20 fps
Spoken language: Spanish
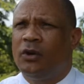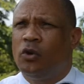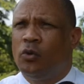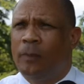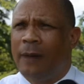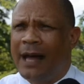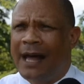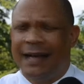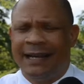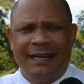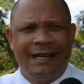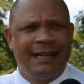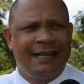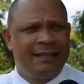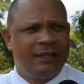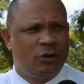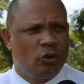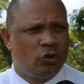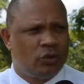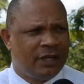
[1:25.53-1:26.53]
los bares,
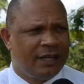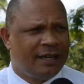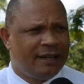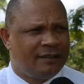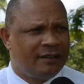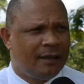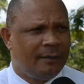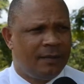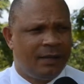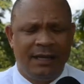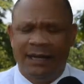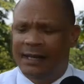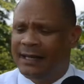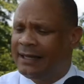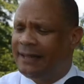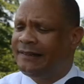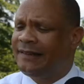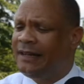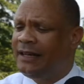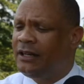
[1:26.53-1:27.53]
las discotecas saben
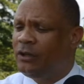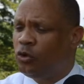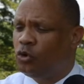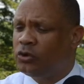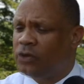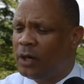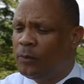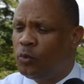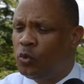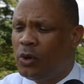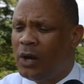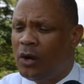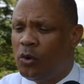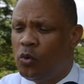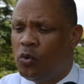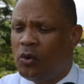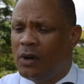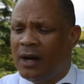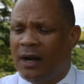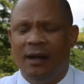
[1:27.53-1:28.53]
que si le encontramos una
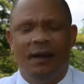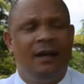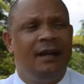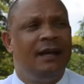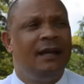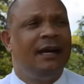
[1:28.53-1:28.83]
juca,